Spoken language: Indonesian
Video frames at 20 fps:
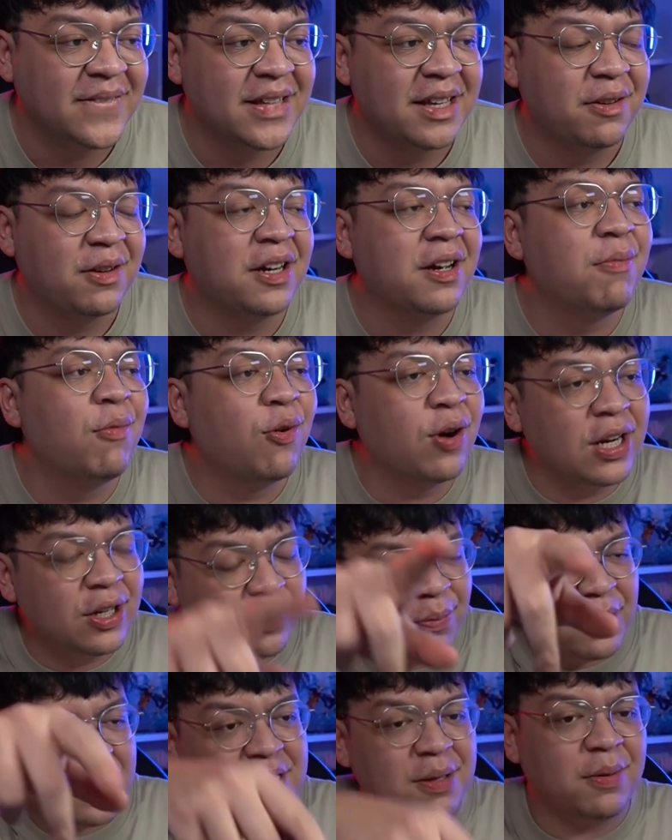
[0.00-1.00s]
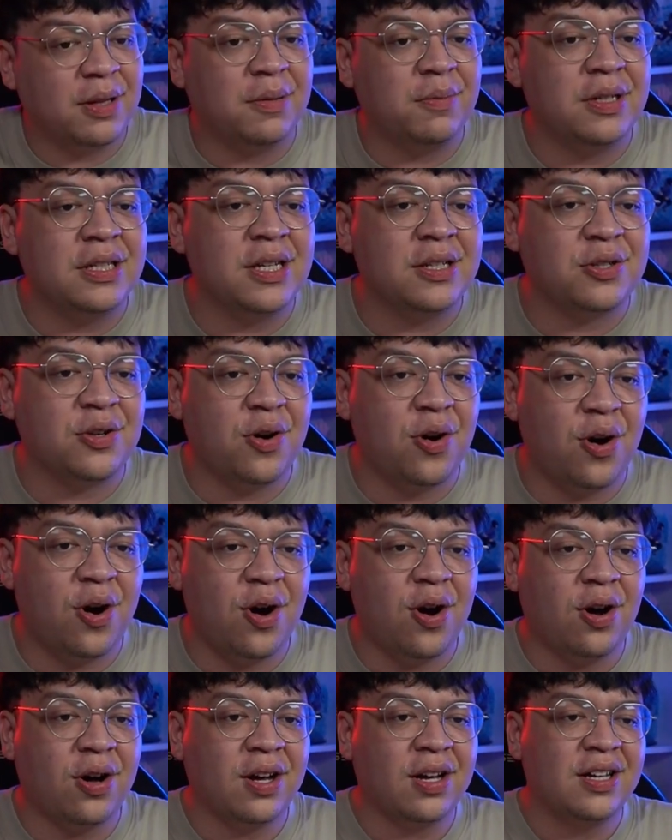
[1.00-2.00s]
Digebukin itu pasti sama temennya
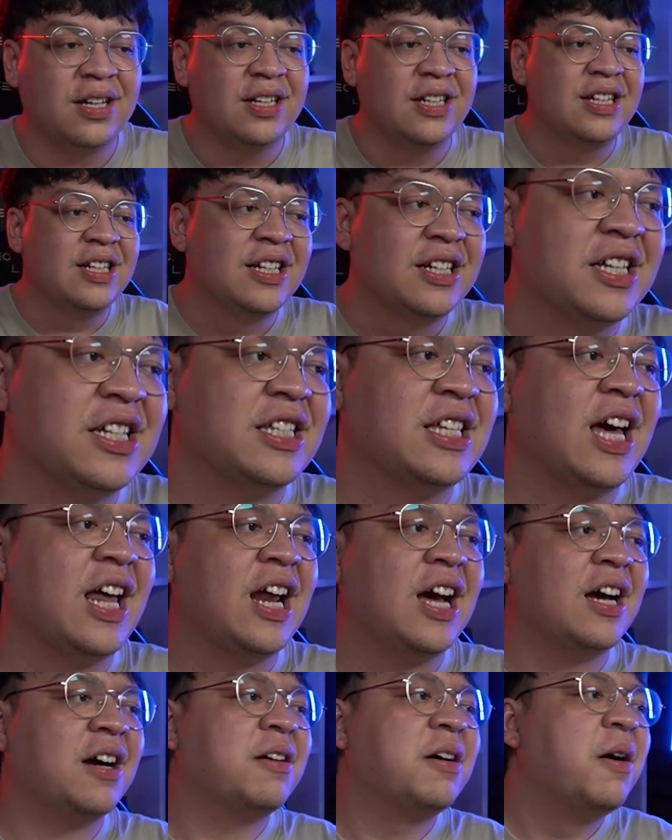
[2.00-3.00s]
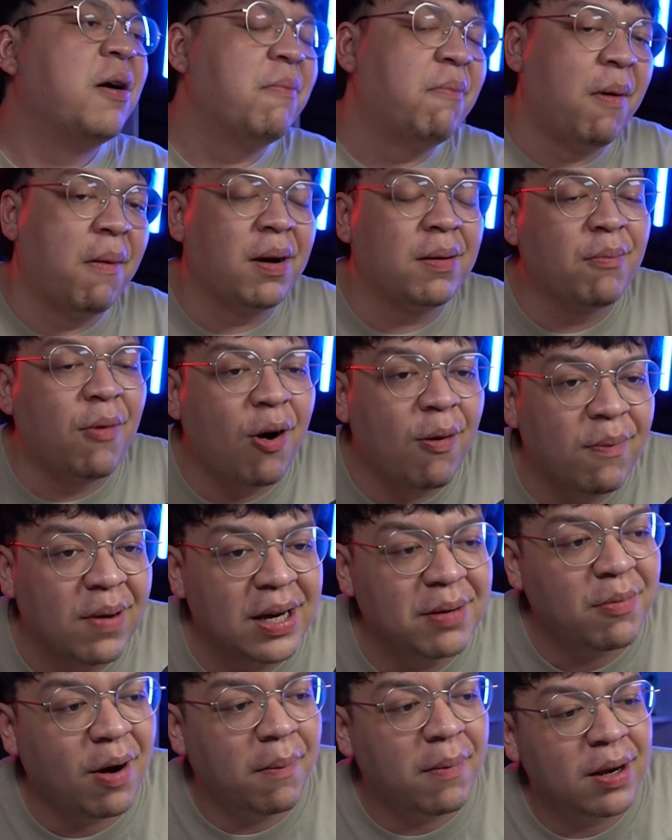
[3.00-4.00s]
cok. Oke sekarang
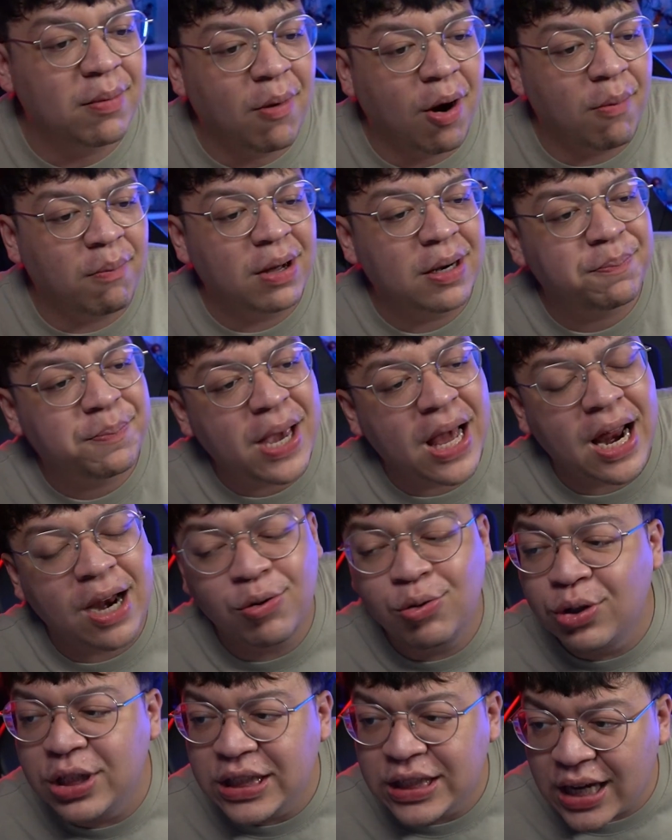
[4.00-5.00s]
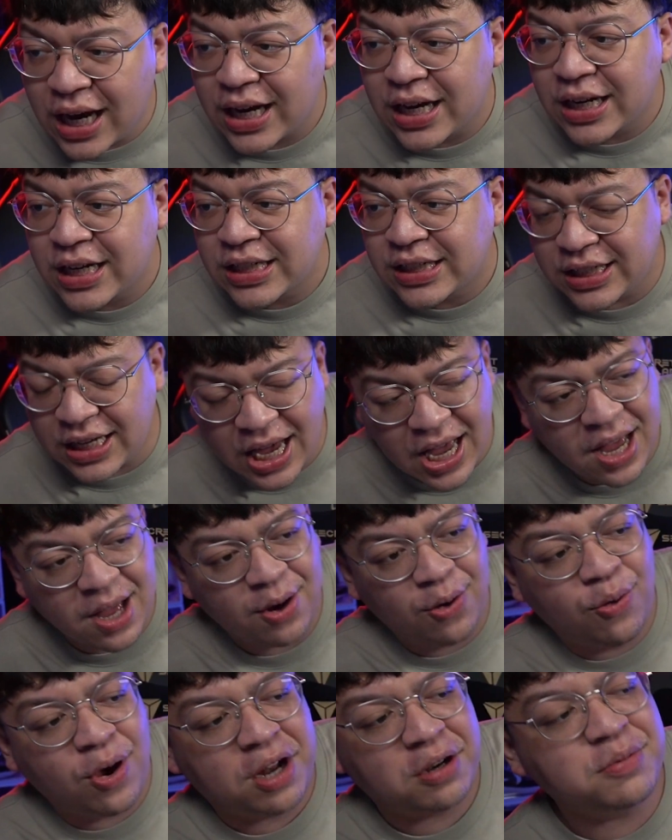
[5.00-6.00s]
momen-momen, momen-momen Piala Dunia ya guys ya,
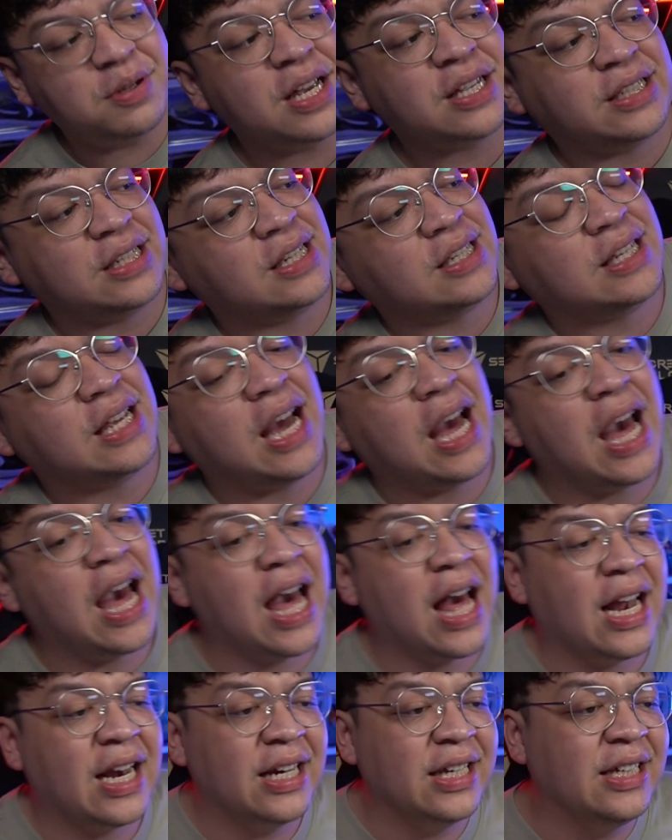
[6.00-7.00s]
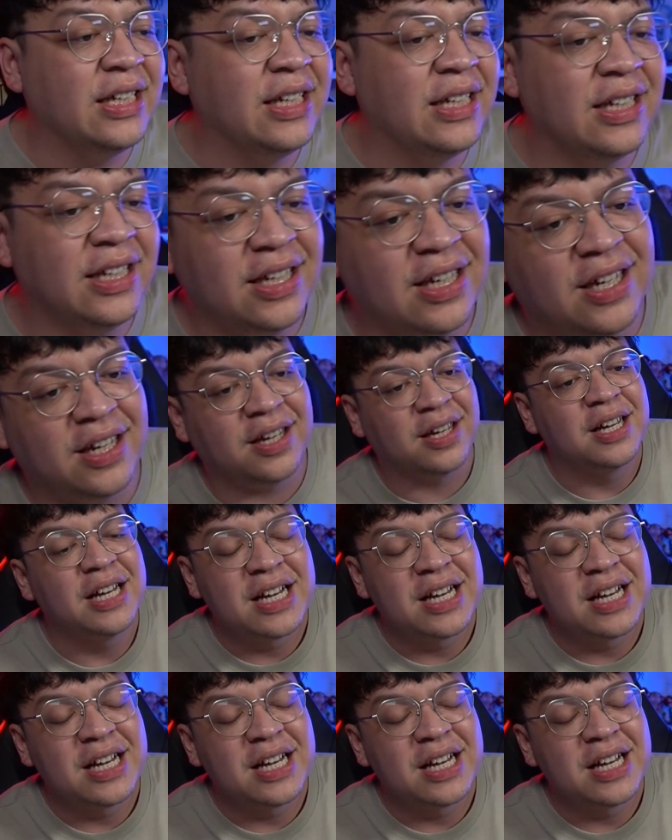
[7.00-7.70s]
luar biasa sekali.